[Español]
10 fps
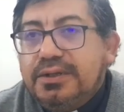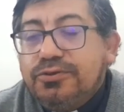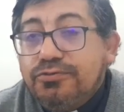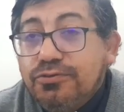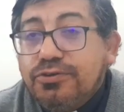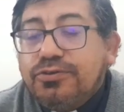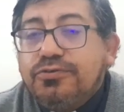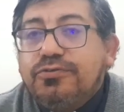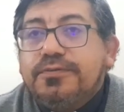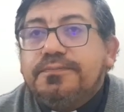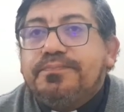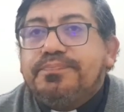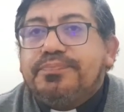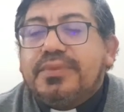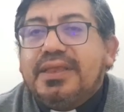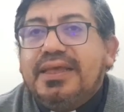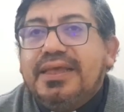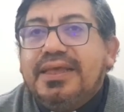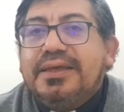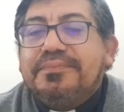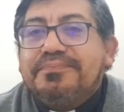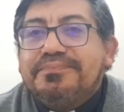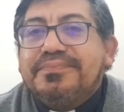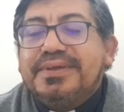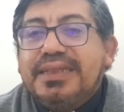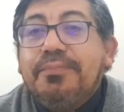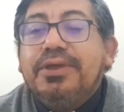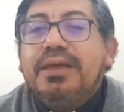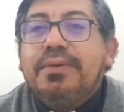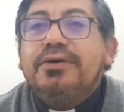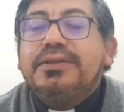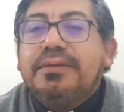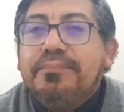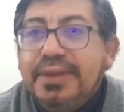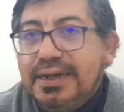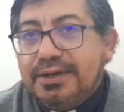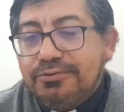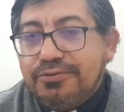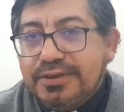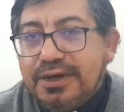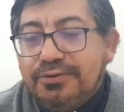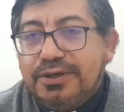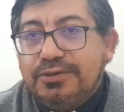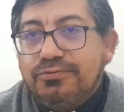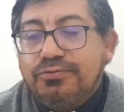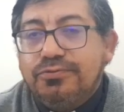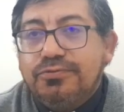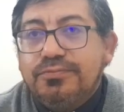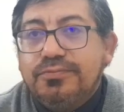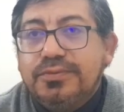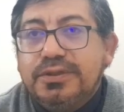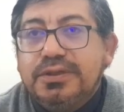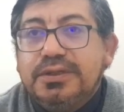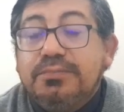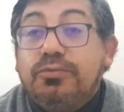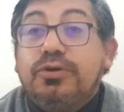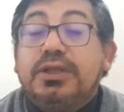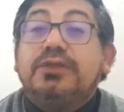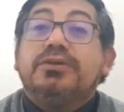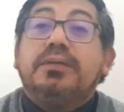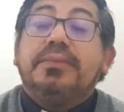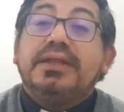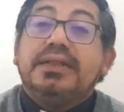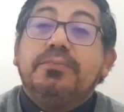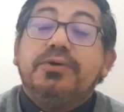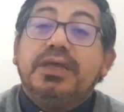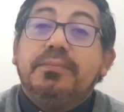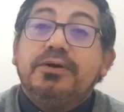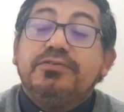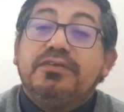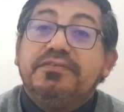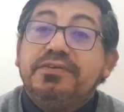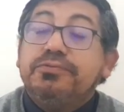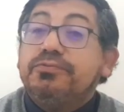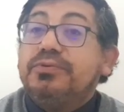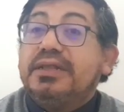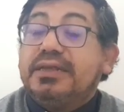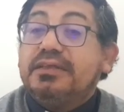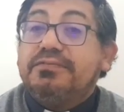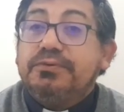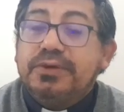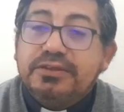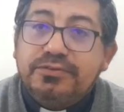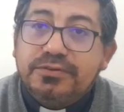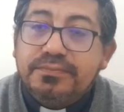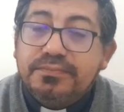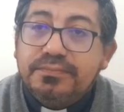Nosotros eh, estamos llamados también a resucitar con Jesús. Por lo tanto, también estamos llamados a vivir una transfiguración.